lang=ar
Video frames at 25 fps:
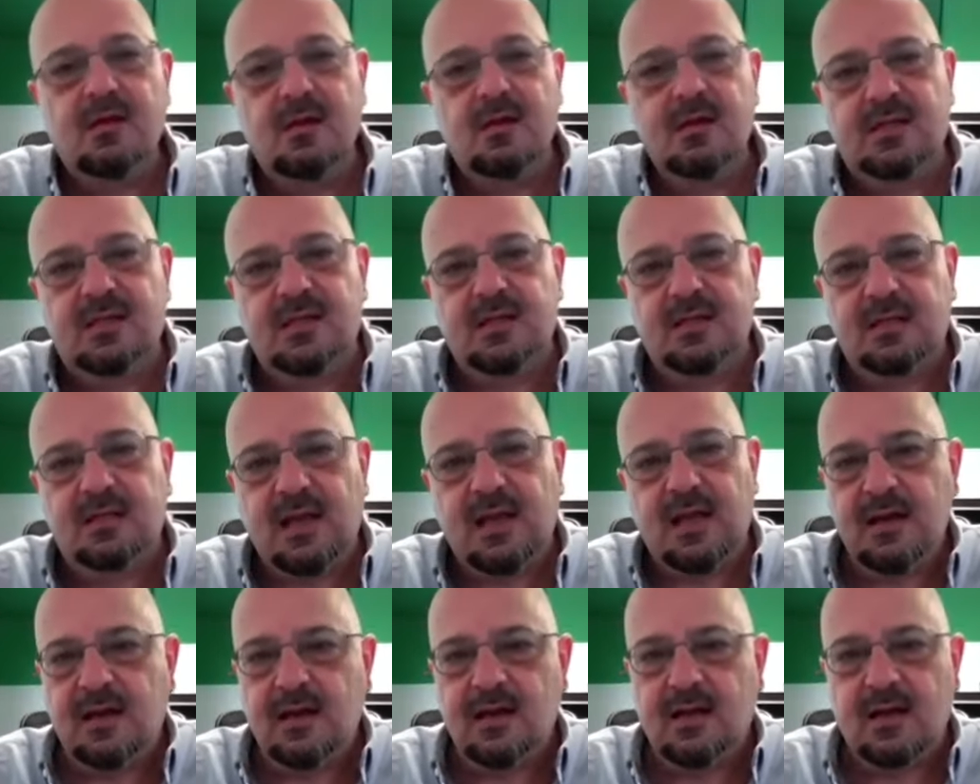
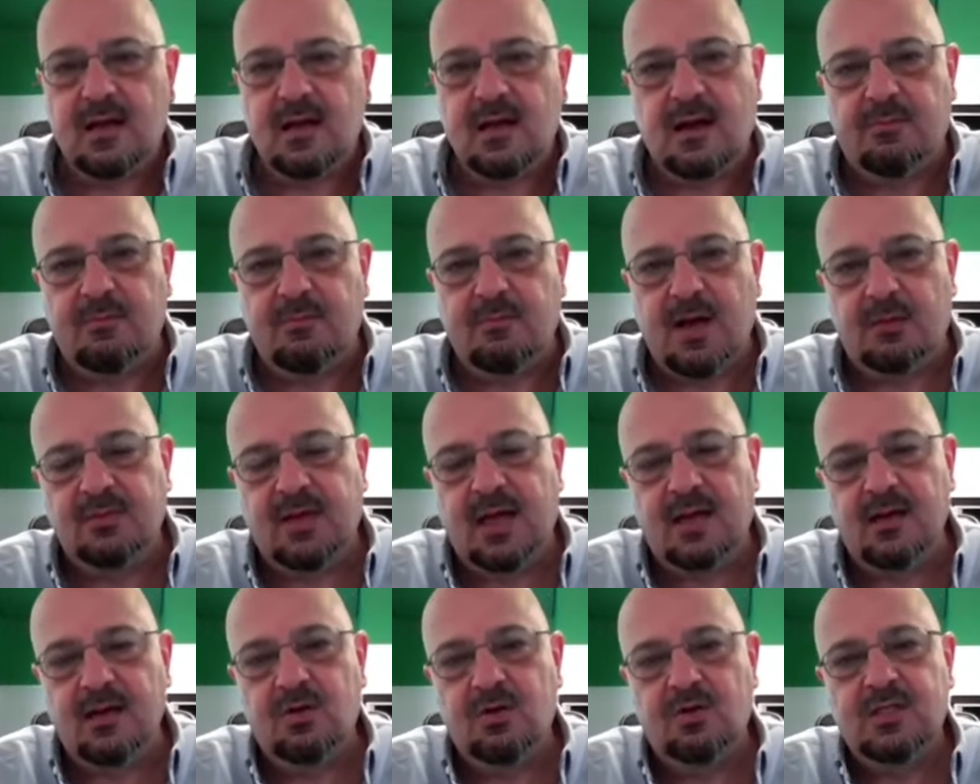السنتين اللي كنا
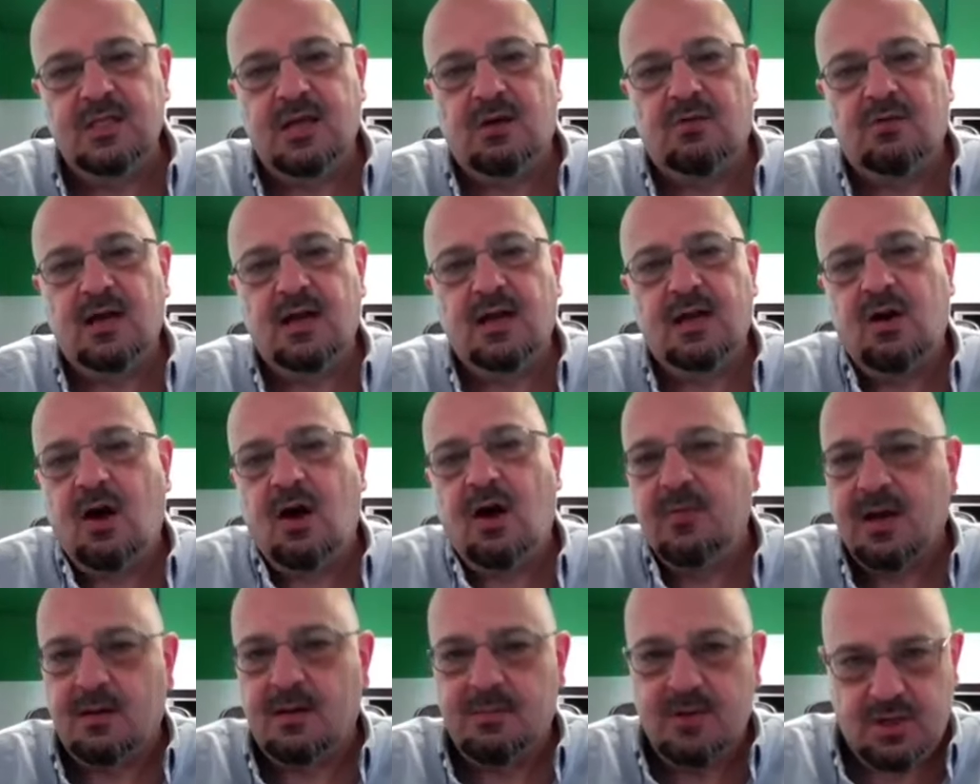مضيناهم سوا نحن
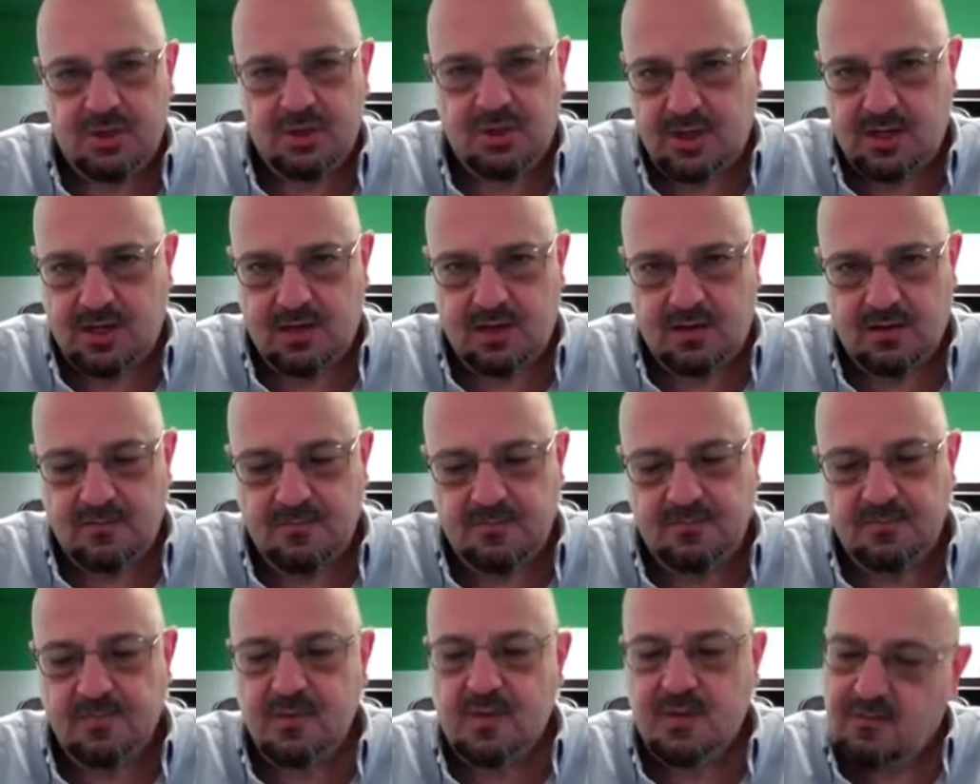عمرنا بال 20
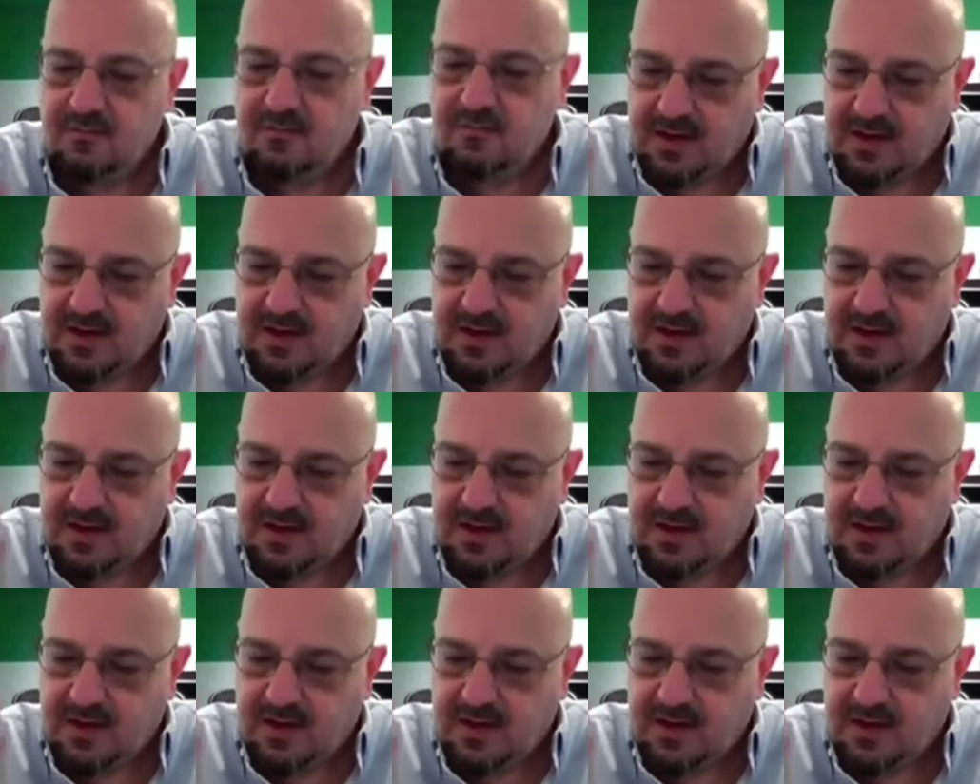يعني يعني